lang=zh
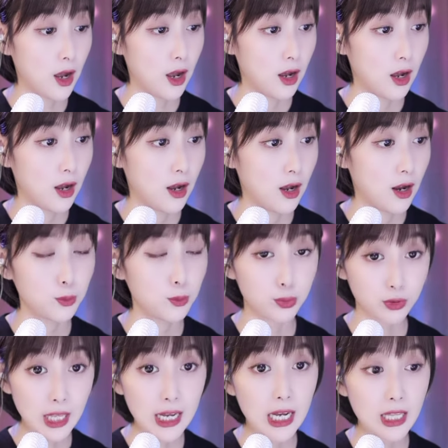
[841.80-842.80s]
知道吗？
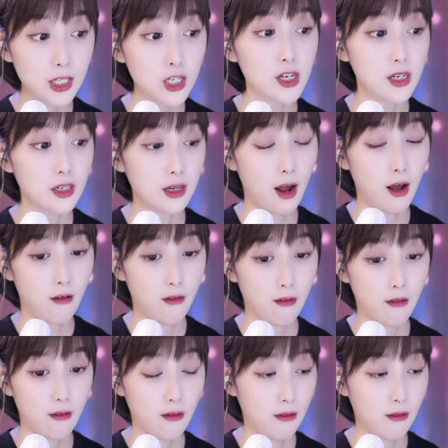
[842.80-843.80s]
不带干那事
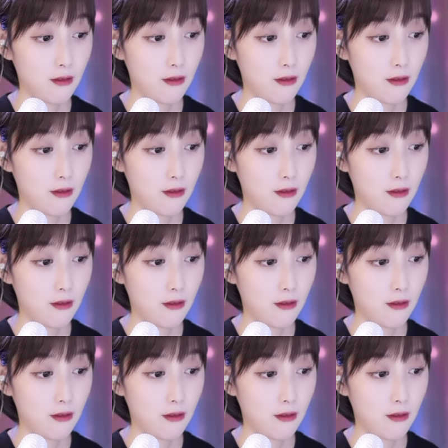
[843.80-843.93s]
儿的，